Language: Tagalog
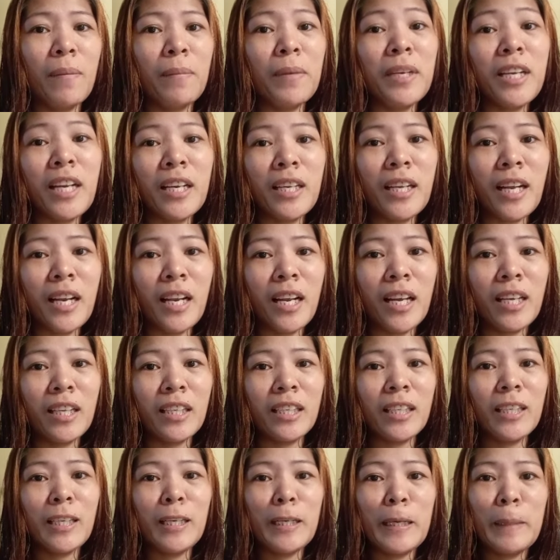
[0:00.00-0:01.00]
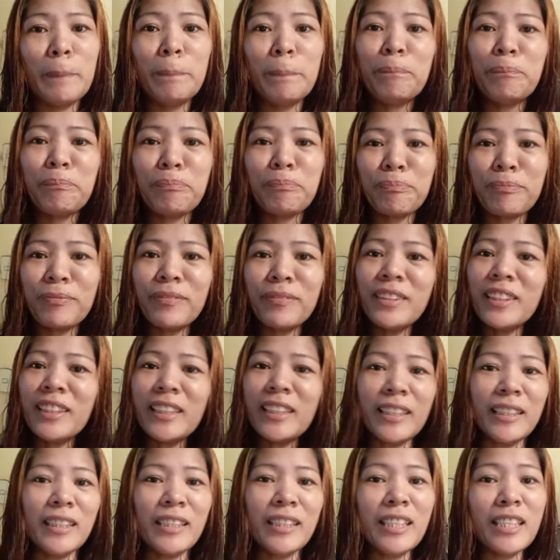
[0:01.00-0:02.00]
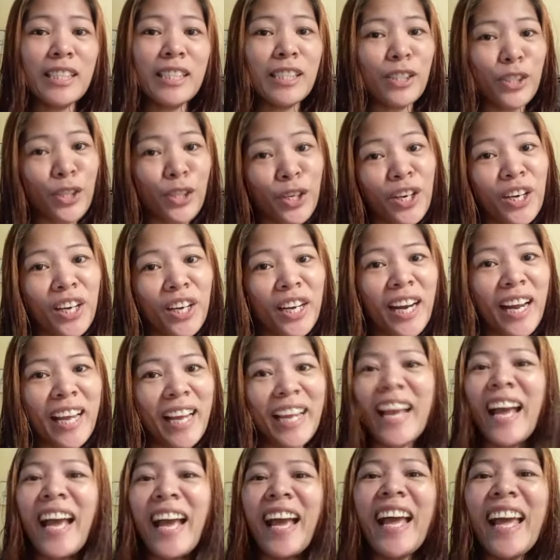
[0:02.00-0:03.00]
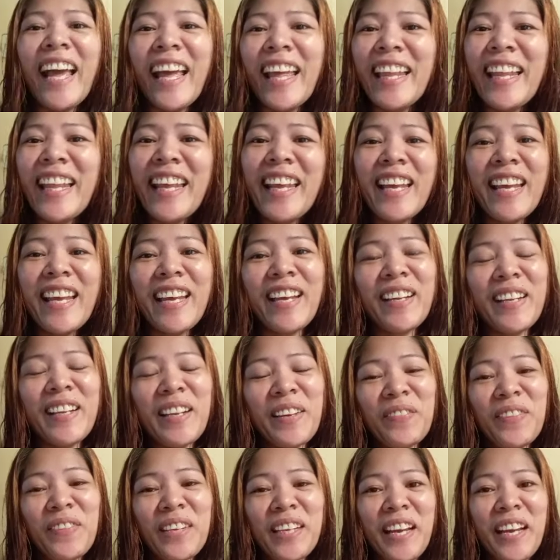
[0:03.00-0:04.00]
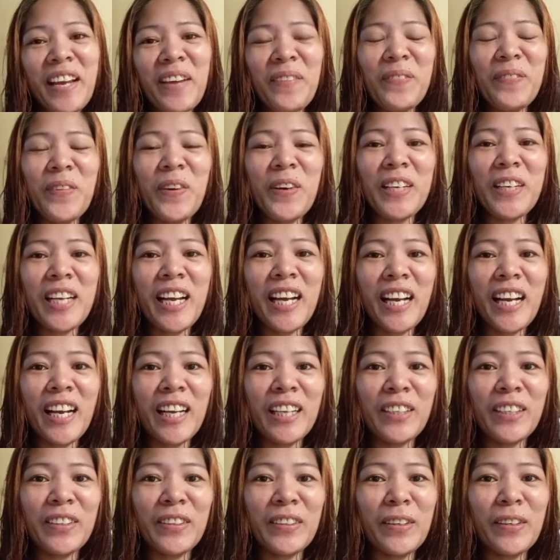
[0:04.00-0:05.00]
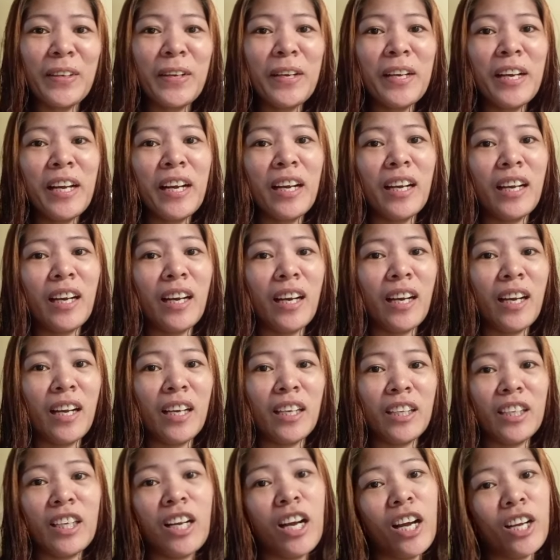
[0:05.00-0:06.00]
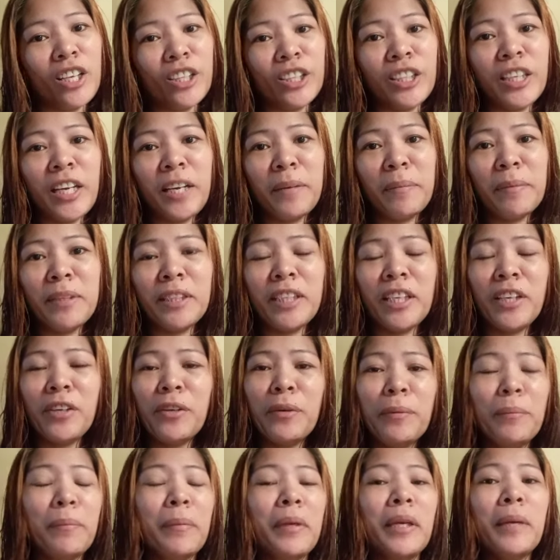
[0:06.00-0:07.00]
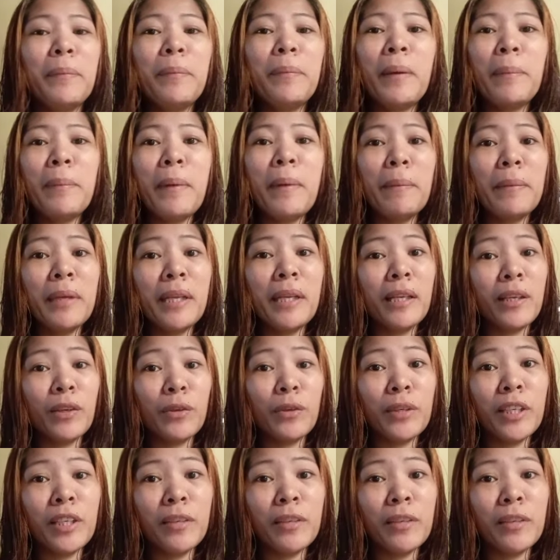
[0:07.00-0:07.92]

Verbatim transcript: pinadala ni ni Sir. ay nagbigay po ng ano, uh, cash kay Mateo. Ipapamili ko